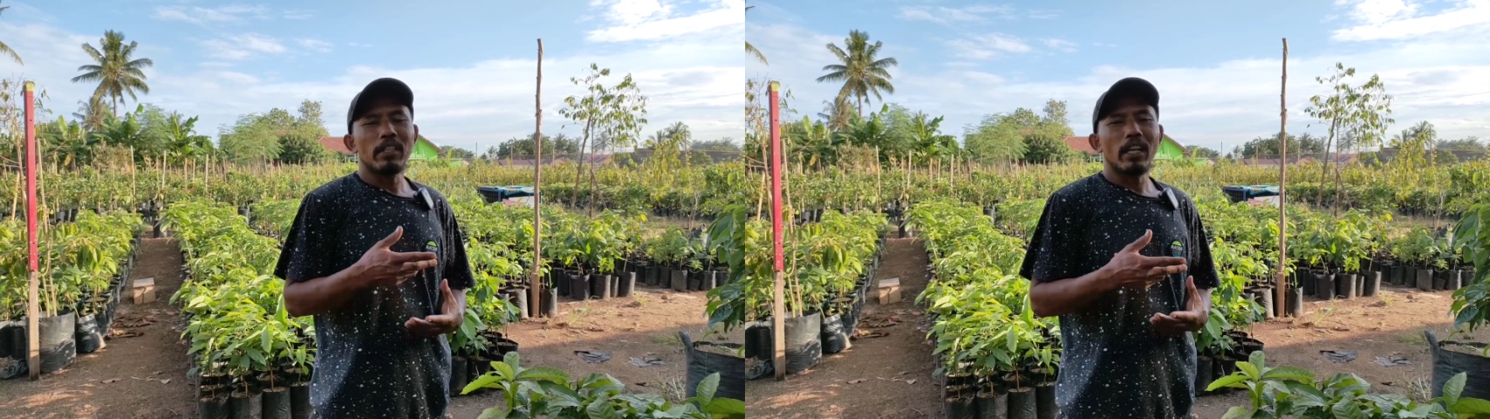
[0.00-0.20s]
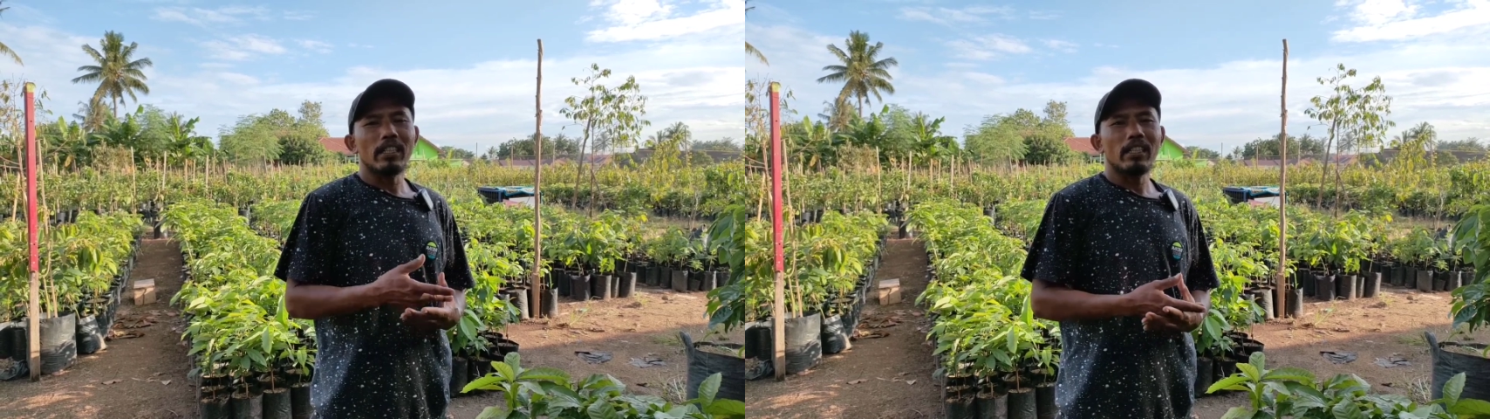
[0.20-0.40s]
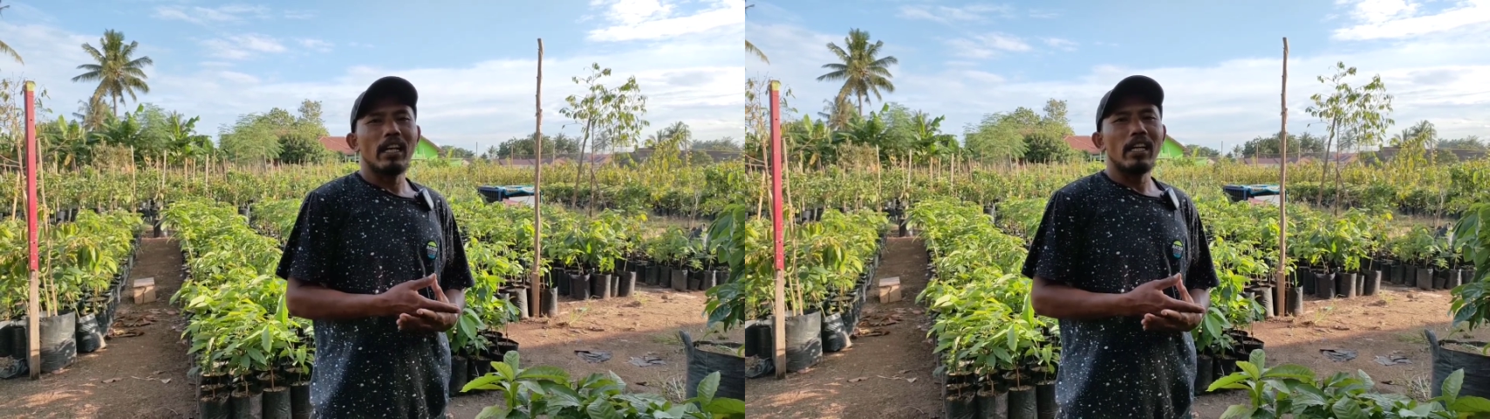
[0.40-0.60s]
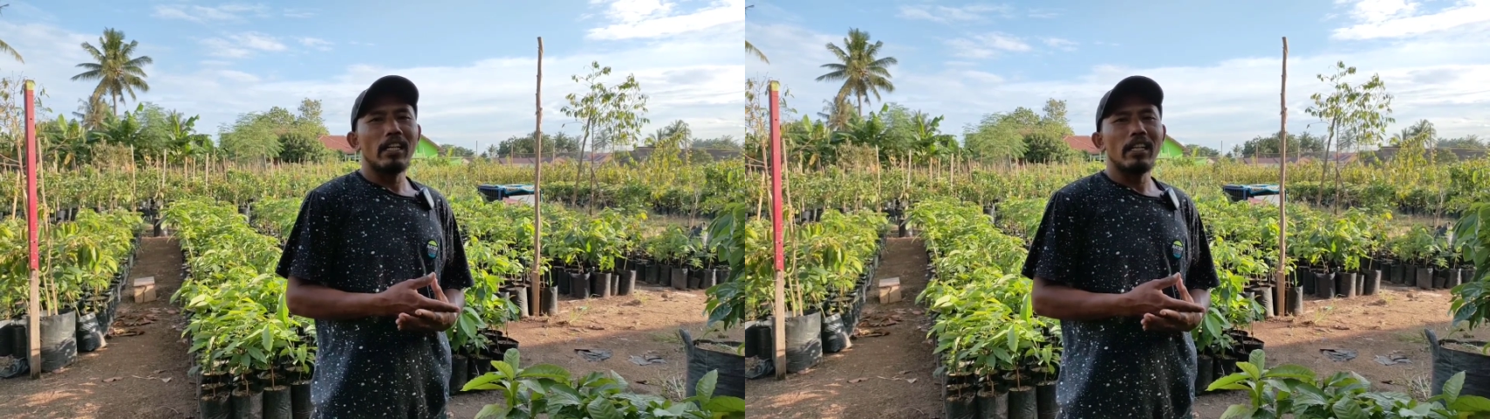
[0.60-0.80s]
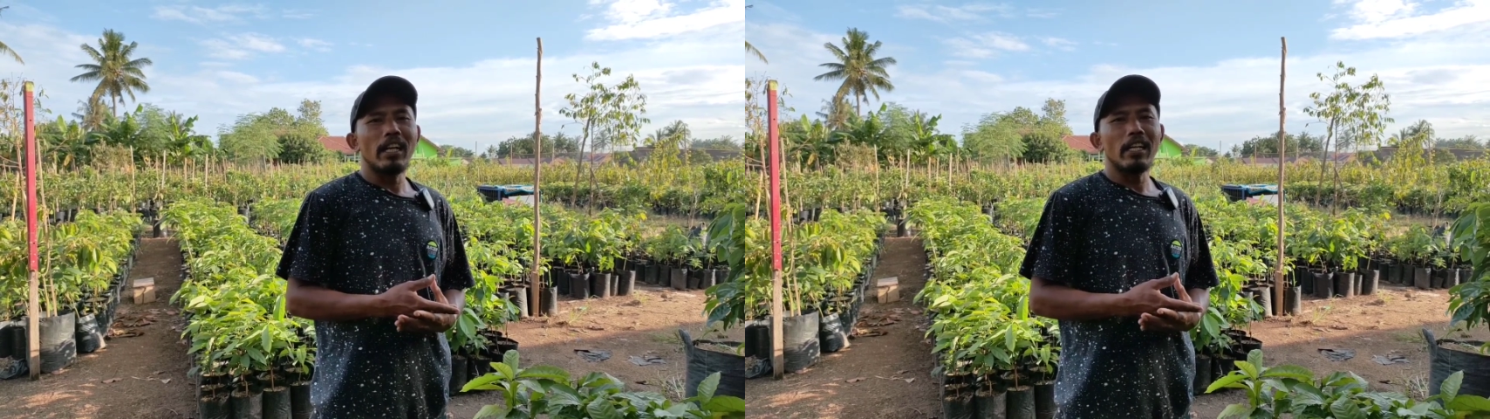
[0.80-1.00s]

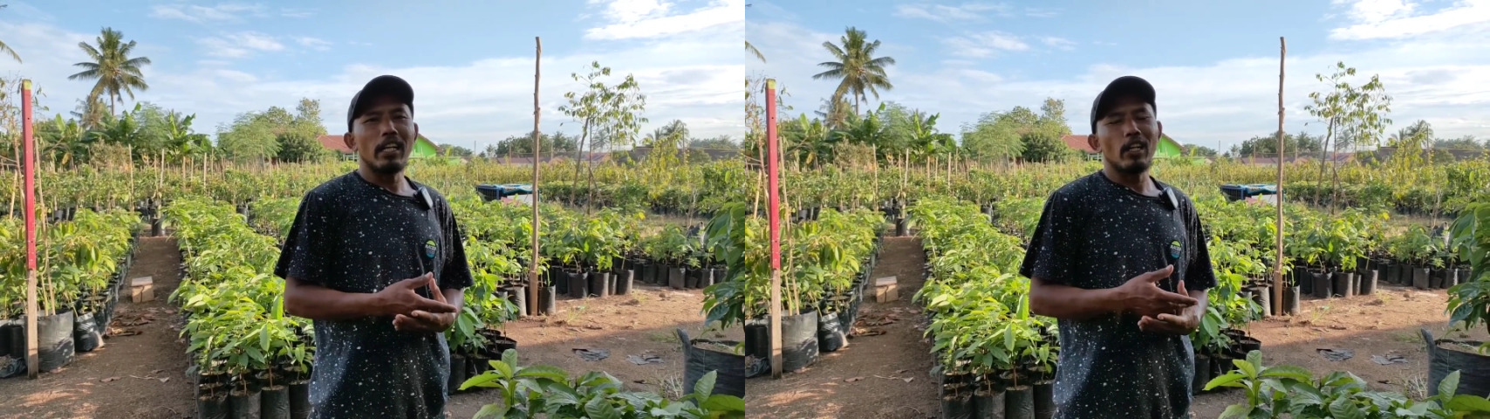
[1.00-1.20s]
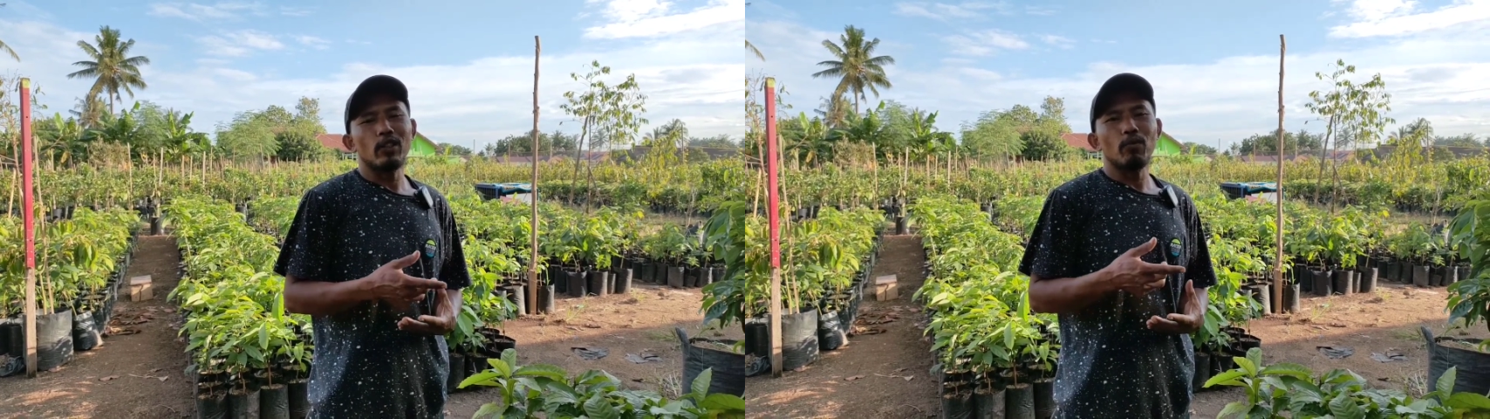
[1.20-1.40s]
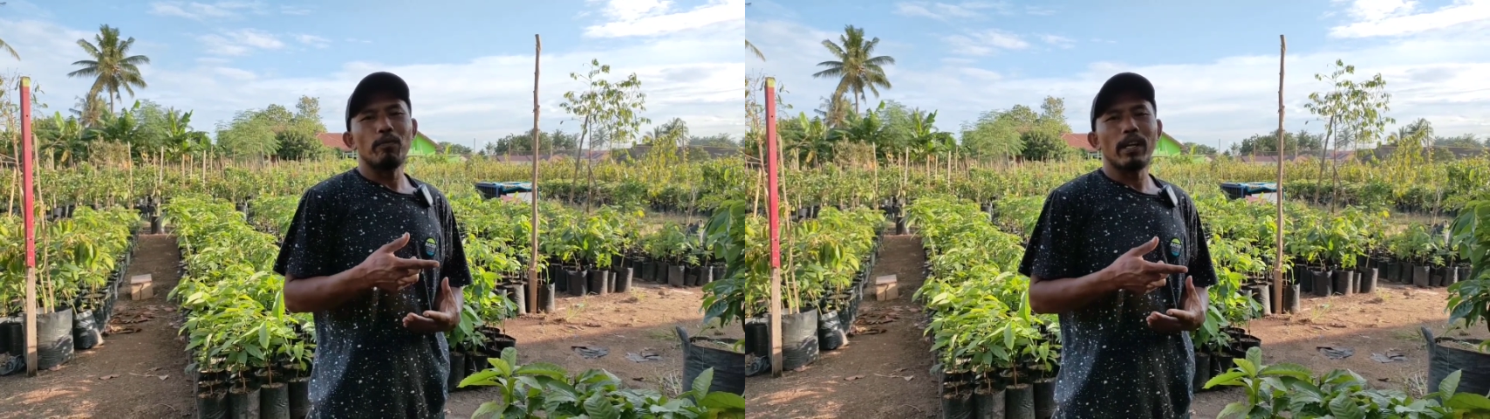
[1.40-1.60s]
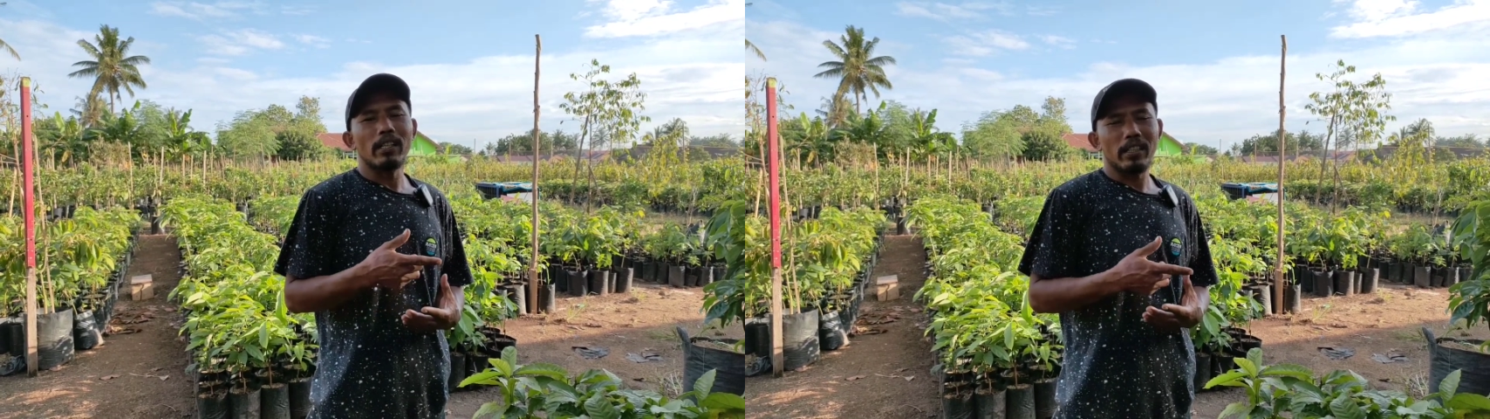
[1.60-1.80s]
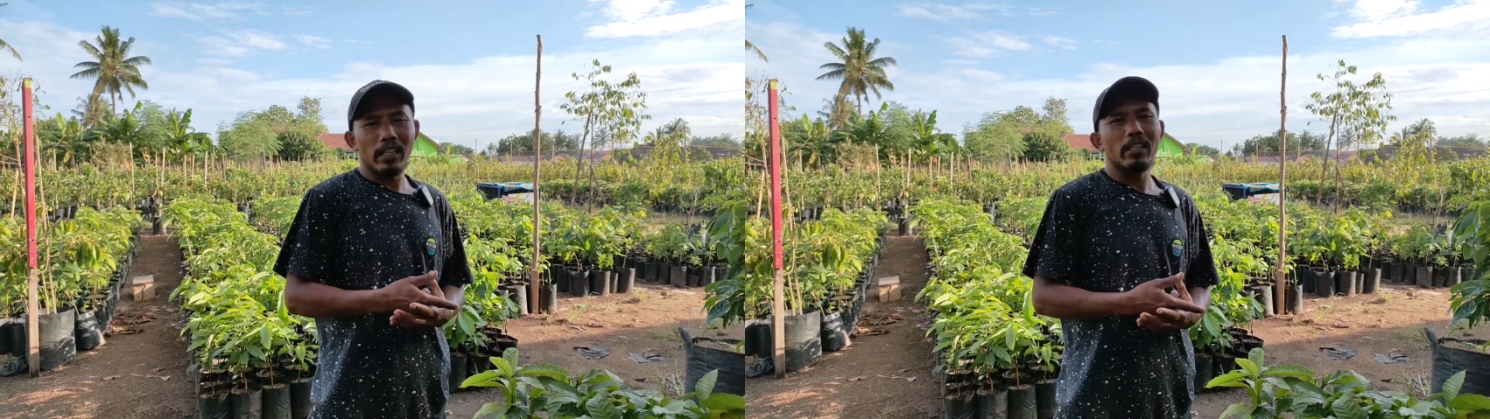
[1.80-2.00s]
menjelaskan dan langsung
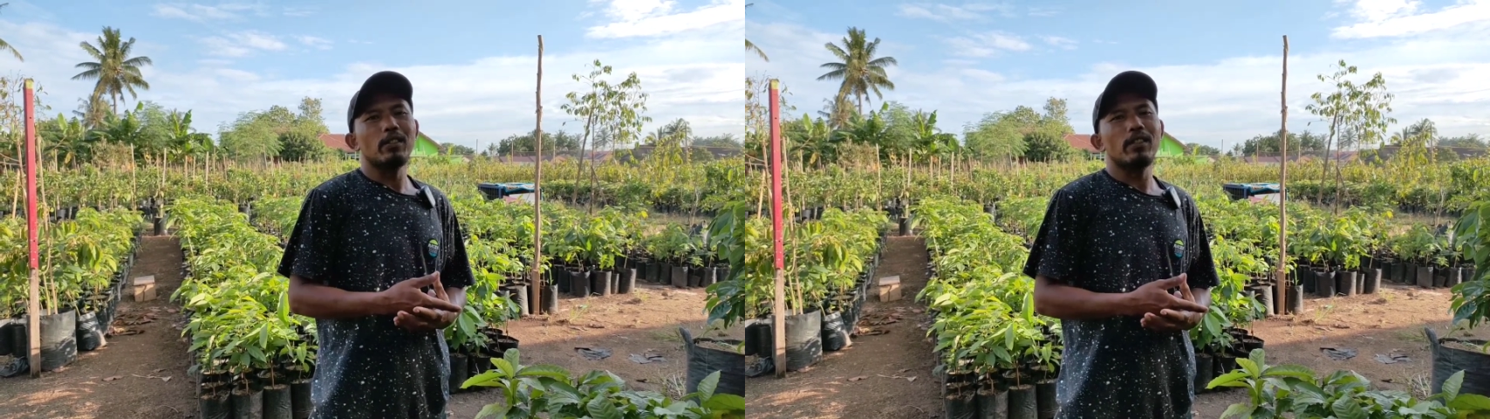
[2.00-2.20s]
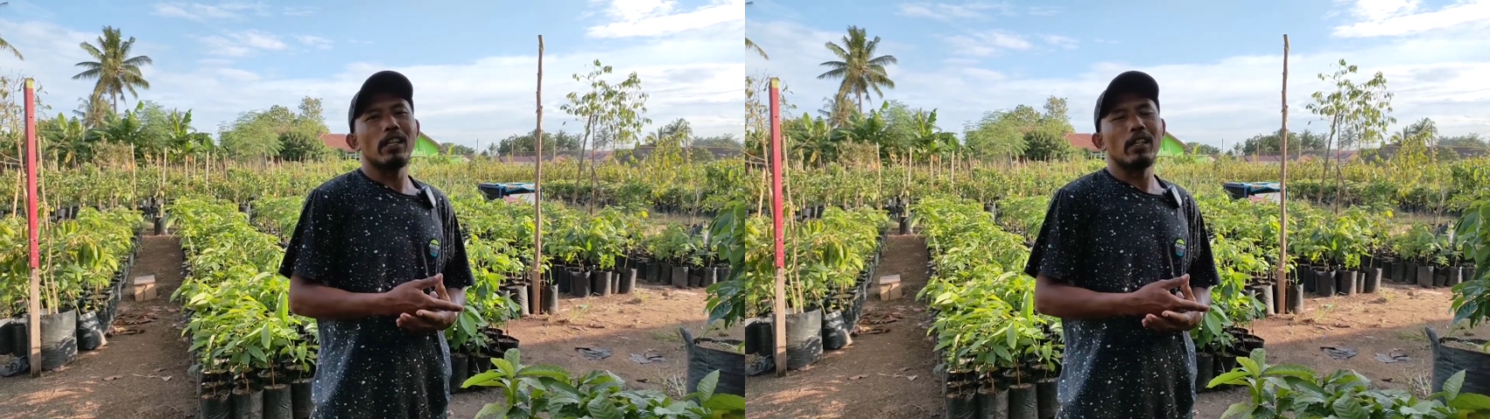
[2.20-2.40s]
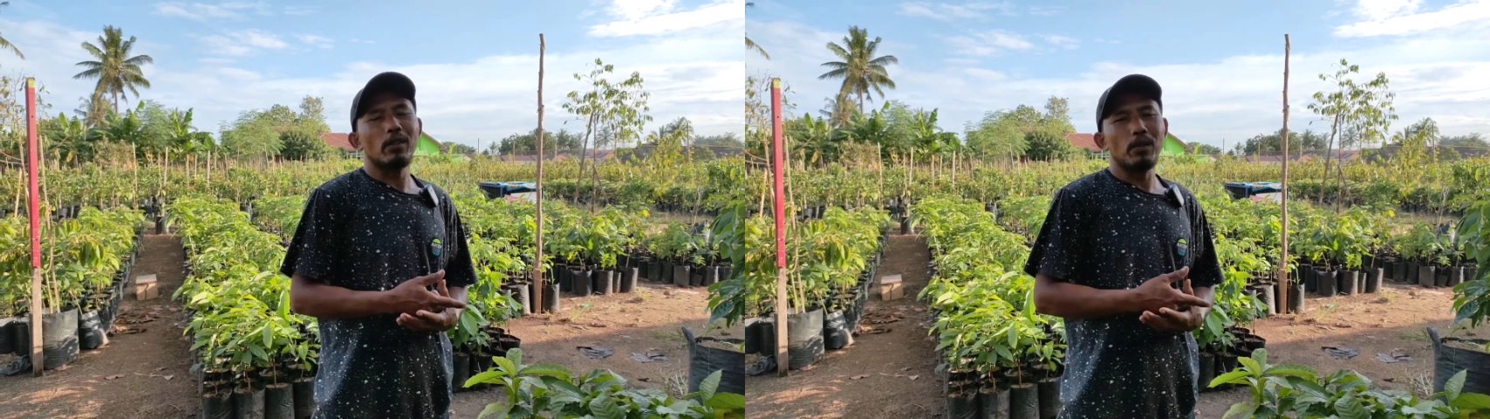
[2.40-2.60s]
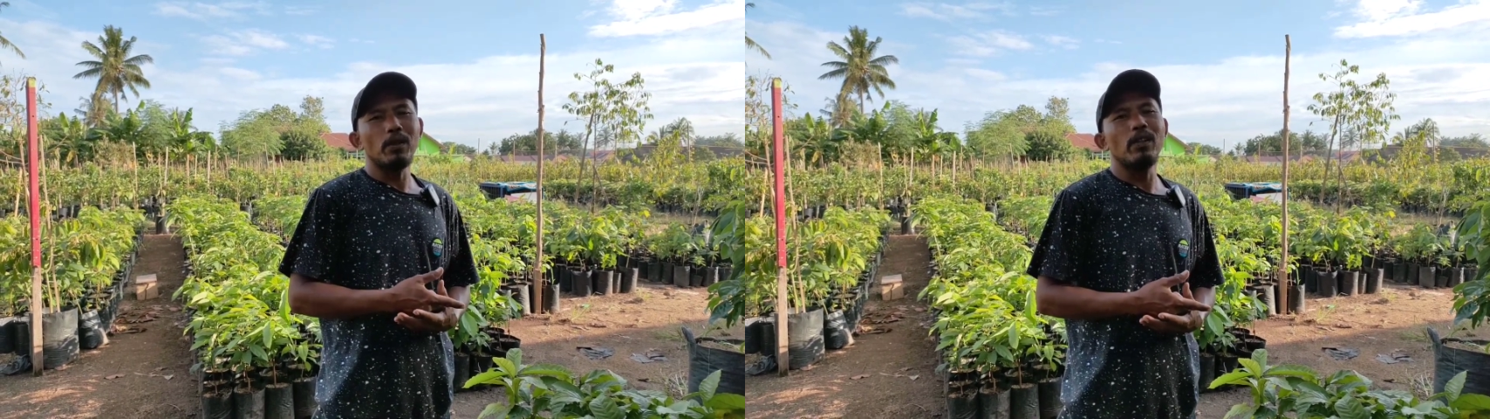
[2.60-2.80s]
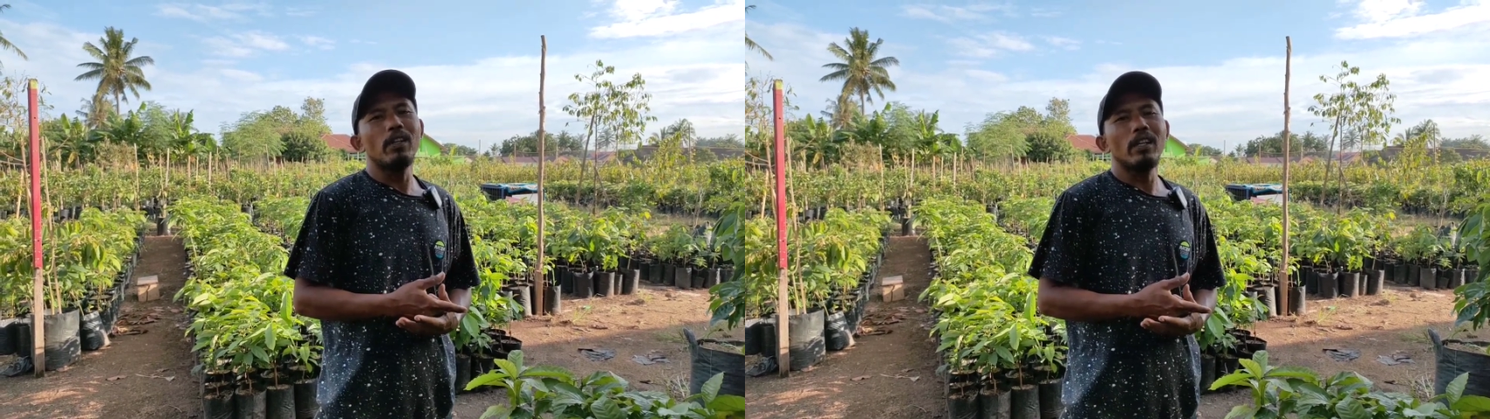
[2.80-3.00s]
praktek ya saudaraku